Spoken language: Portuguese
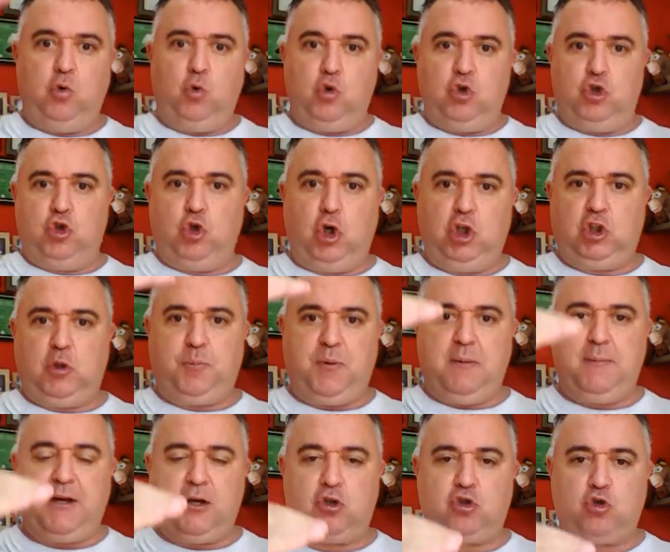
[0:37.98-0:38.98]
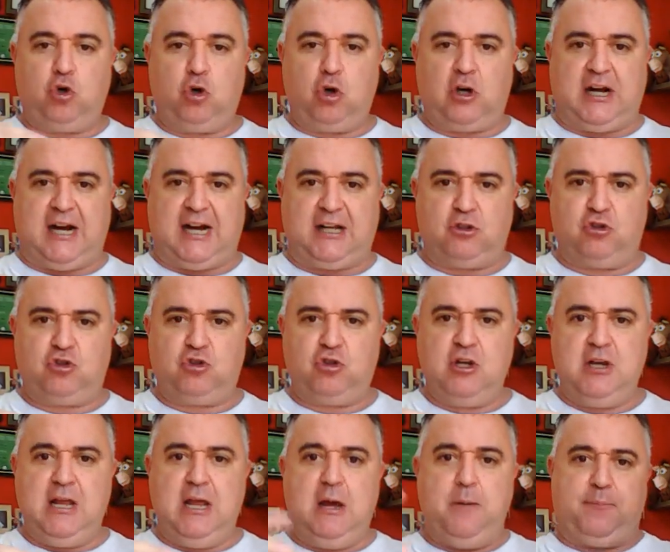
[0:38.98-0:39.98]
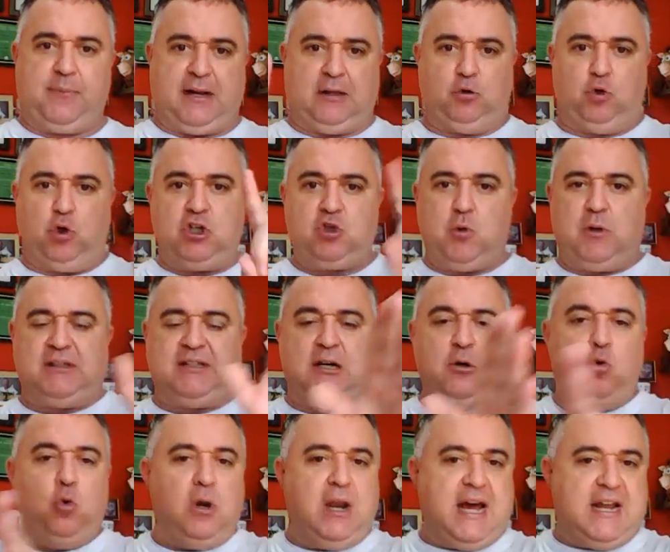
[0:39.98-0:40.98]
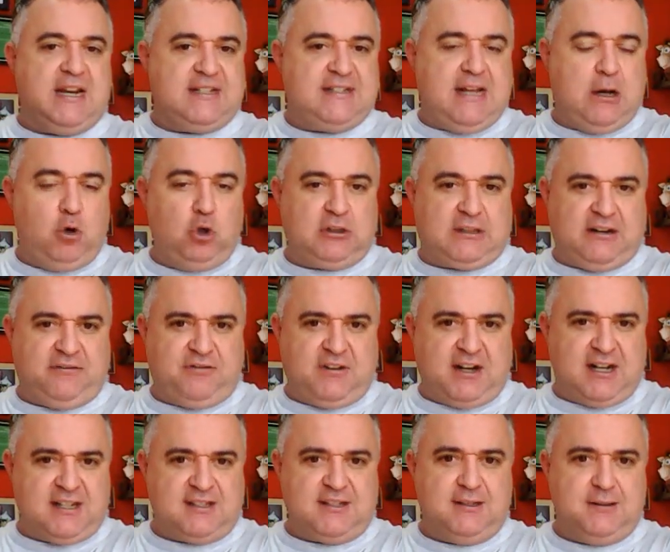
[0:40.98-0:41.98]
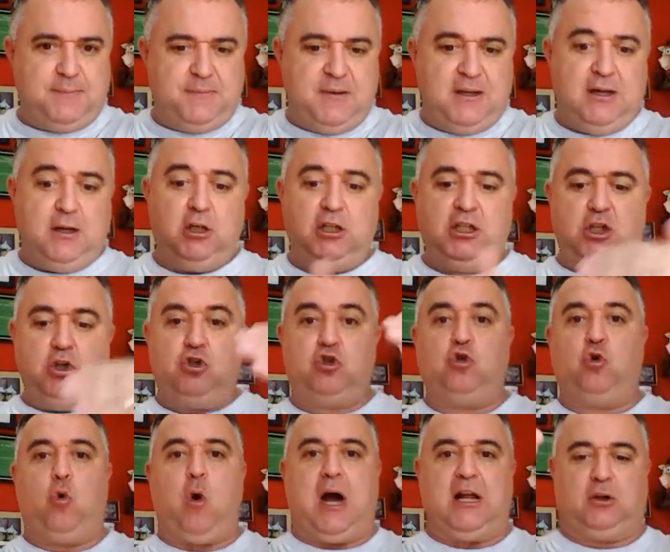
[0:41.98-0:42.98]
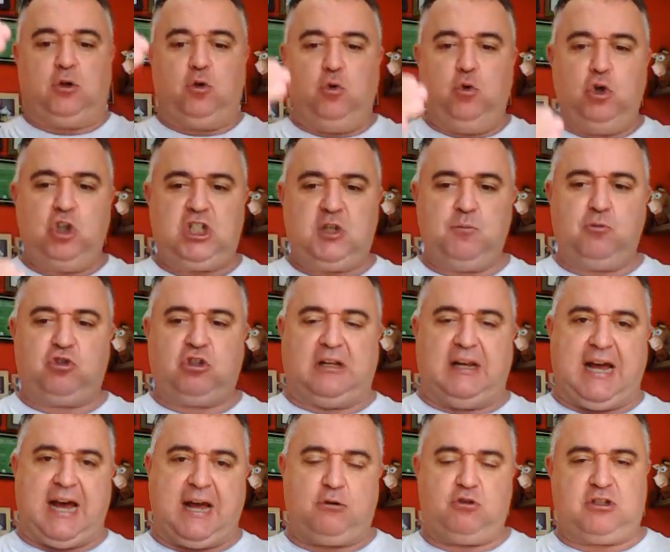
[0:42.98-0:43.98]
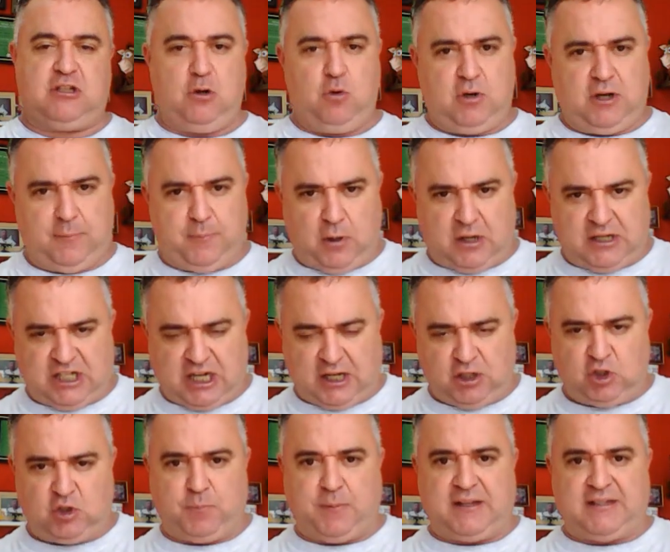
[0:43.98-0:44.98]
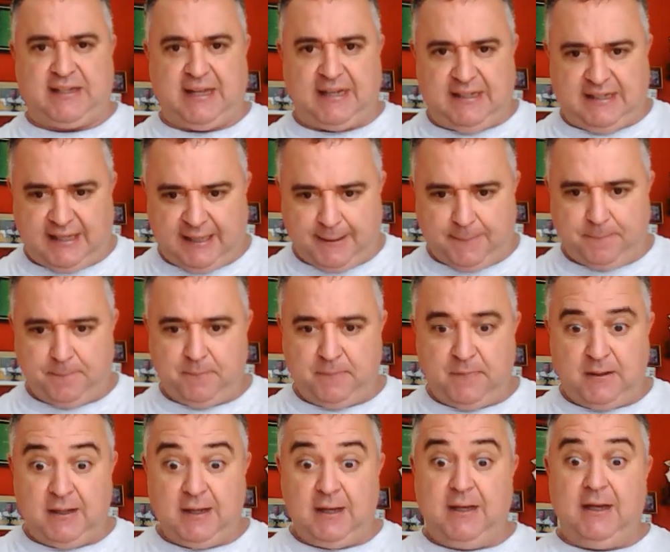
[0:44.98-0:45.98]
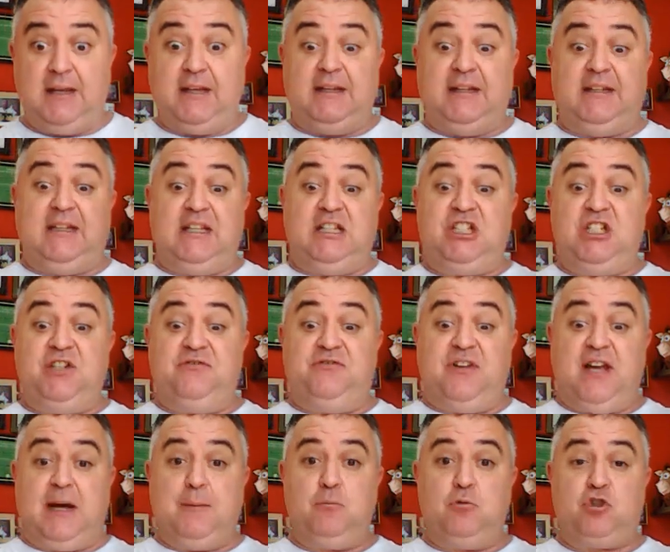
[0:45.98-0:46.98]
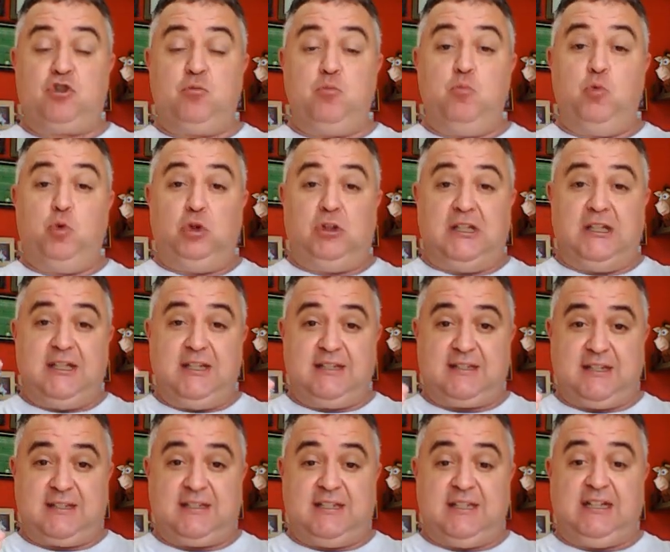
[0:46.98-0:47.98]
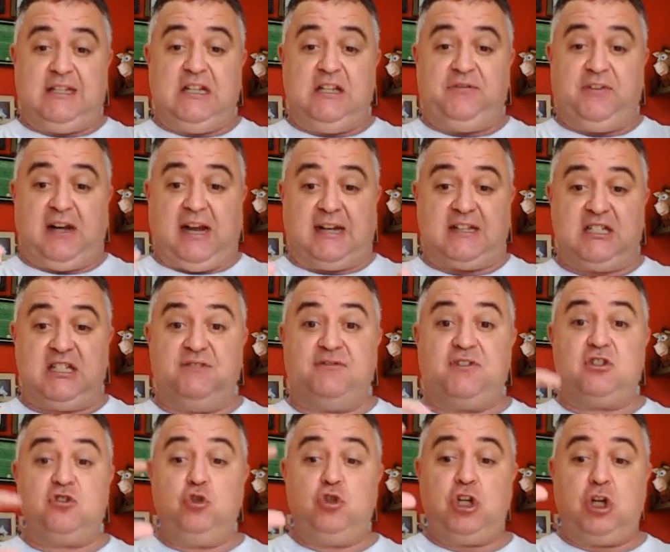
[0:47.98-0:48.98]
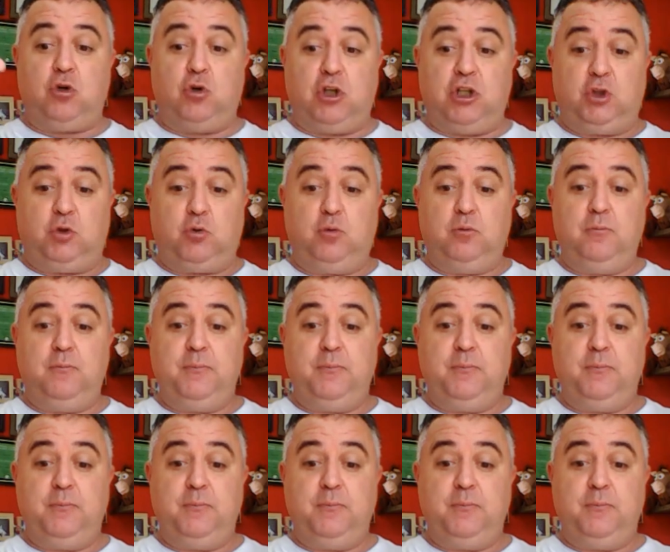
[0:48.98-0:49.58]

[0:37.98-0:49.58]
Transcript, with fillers: Os oito primeiros colocados. Para dois quadrangulares na outra fase. E os quatro últimos, claro, são rebaixados para a Série D. E tivemos mudanças significativas no G8.